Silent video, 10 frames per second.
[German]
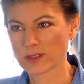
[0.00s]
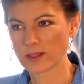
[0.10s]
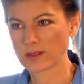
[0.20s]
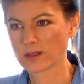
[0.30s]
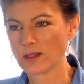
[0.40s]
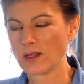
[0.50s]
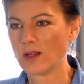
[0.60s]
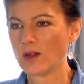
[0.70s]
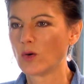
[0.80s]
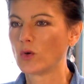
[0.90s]
sind.
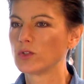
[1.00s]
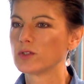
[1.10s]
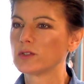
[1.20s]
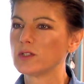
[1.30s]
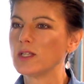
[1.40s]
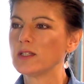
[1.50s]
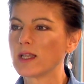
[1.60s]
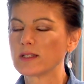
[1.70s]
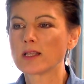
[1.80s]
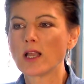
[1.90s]
Und die
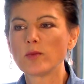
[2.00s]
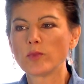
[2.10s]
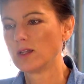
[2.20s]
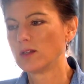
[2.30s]
deshalb